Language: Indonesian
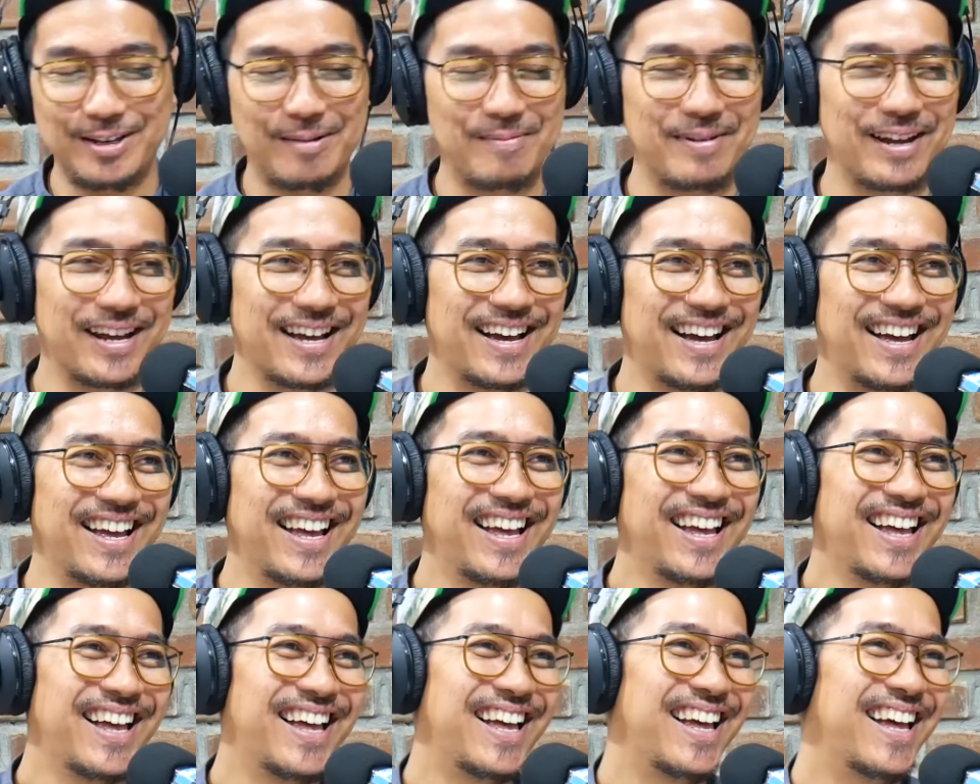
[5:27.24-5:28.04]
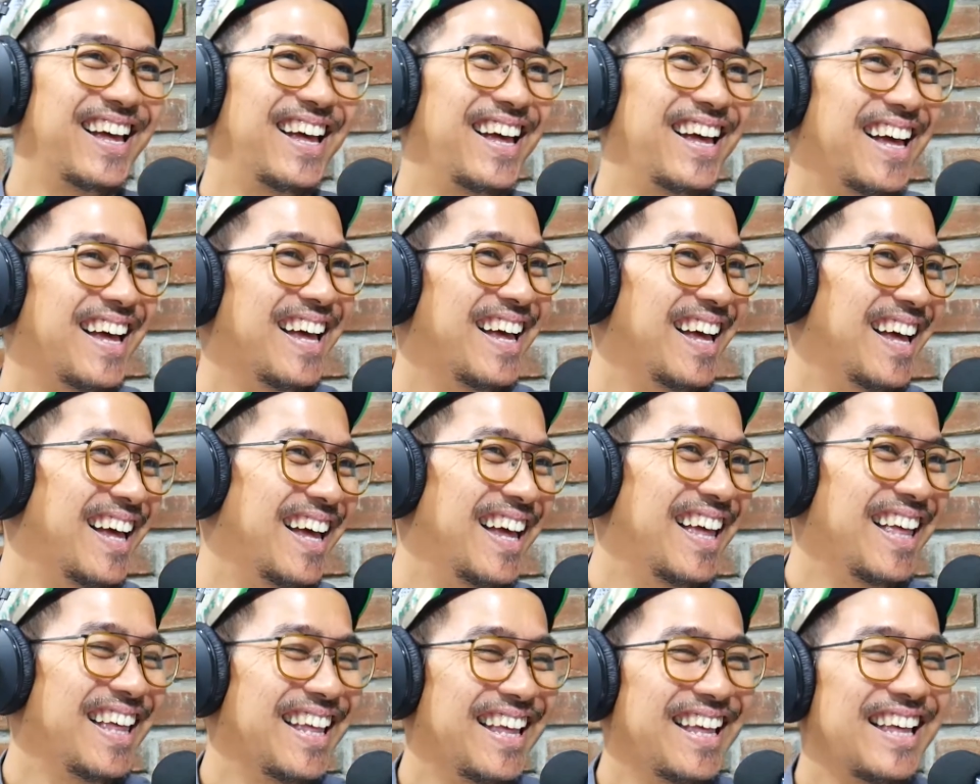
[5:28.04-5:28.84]
sampai kan. gitu
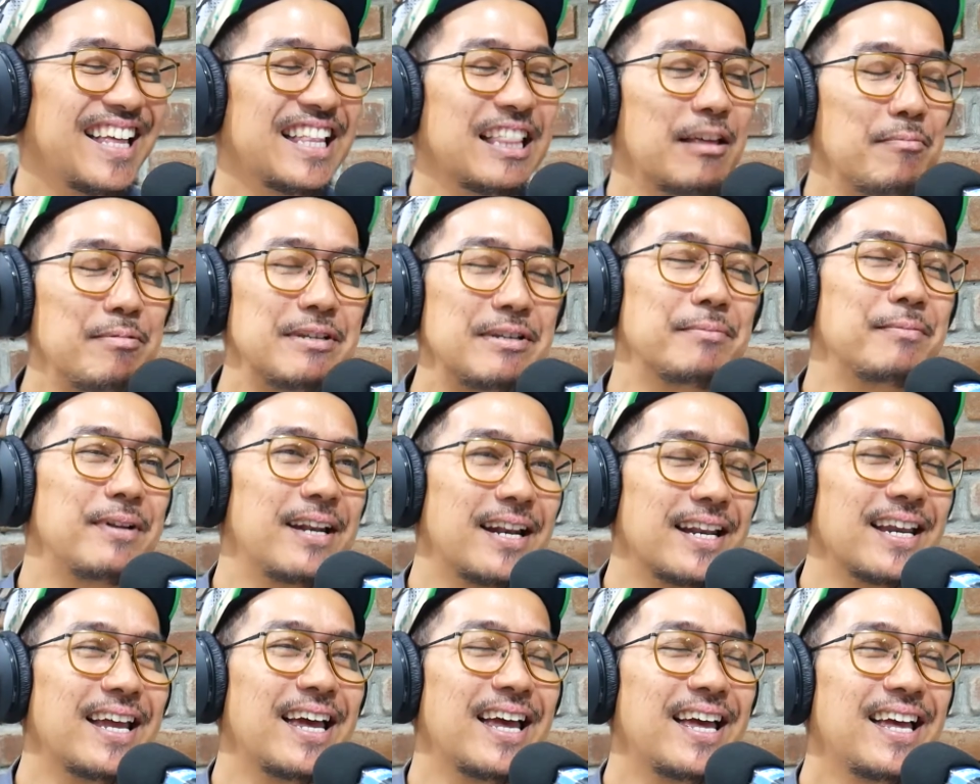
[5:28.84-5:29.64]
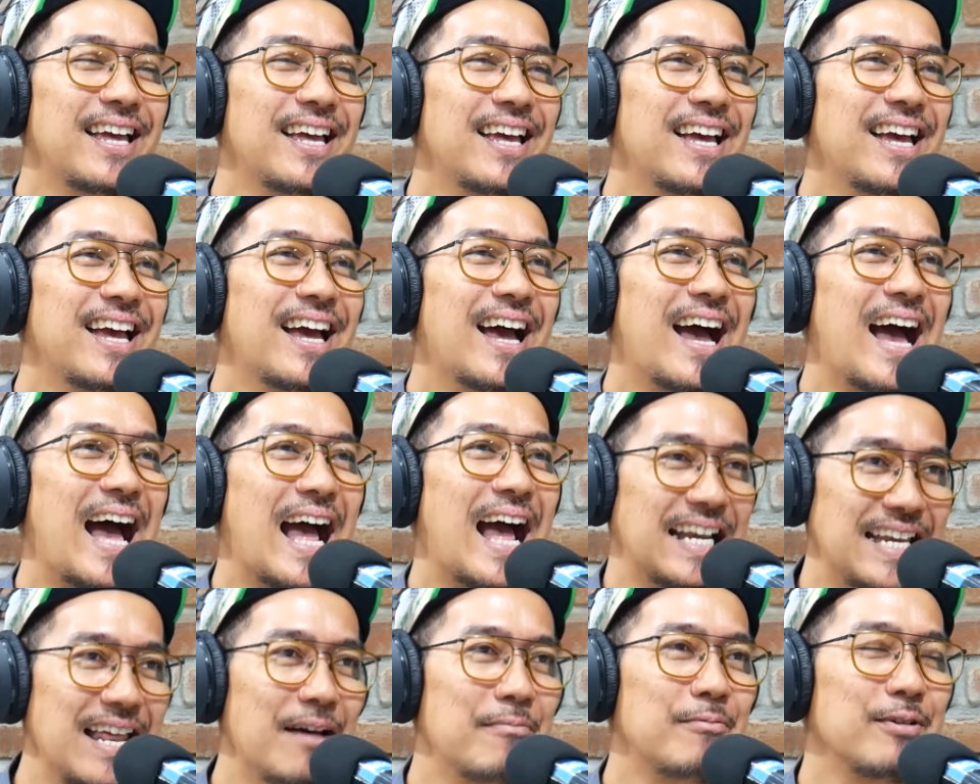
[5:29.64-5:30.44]
Tapi sebenarnya
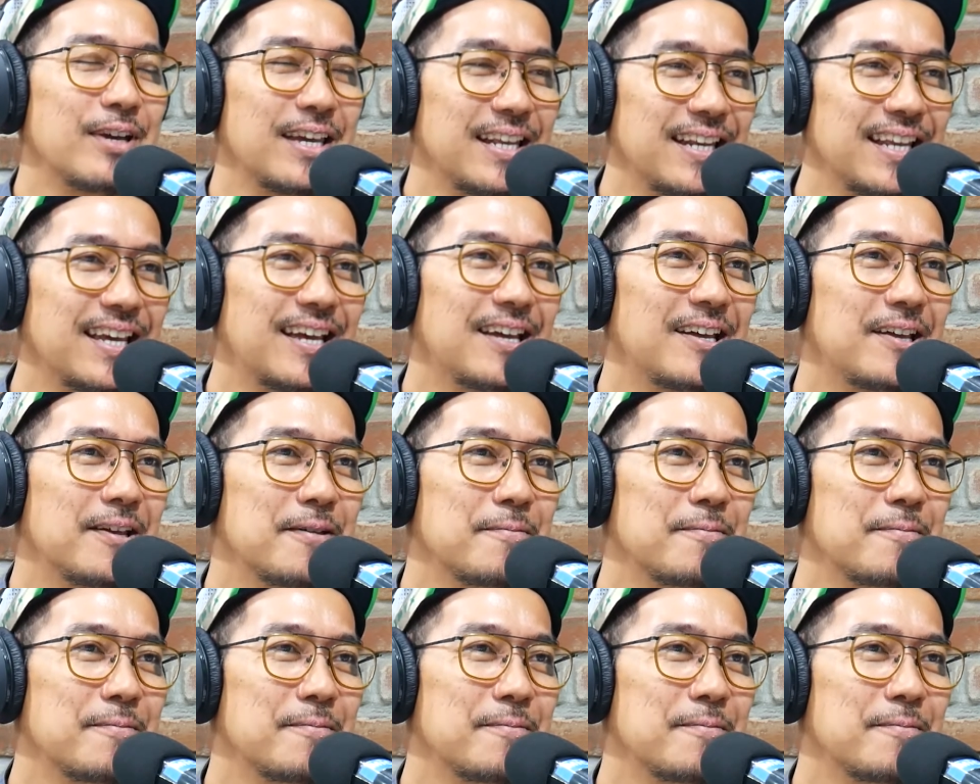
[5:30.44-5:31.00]
ada mungkin ya.